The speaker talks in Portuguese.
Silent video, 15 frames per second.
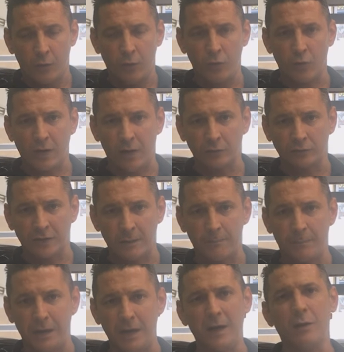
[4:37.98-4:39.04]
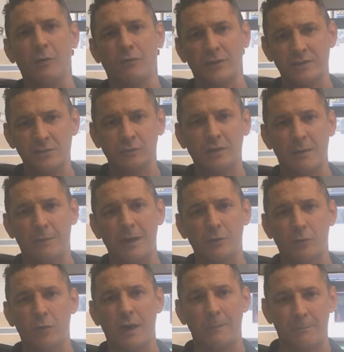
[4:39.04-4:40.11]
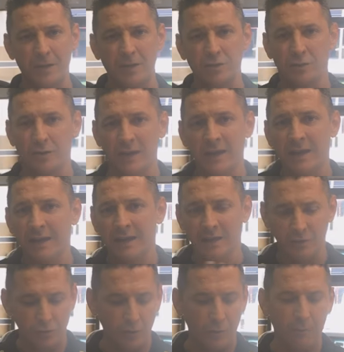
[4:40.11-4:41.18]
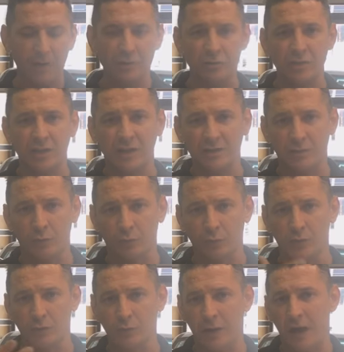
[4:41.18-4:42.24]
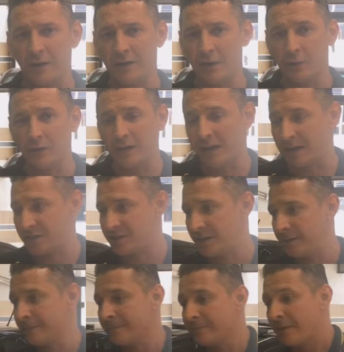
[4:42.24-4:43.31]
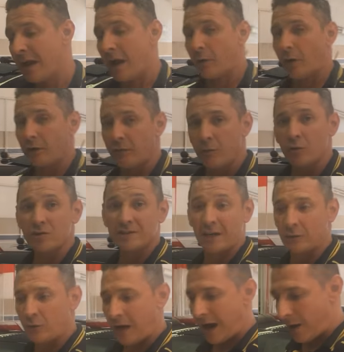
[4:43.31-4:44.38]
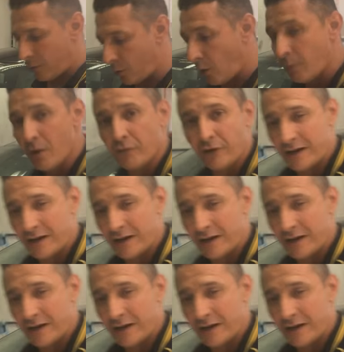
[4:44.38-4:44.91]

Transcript: colocar um tampão, fazer um trabalho com capricho, né? Isso não prejudica a estrutura do carro e nem o cliente. Agora eu vou mostrar no carro como eu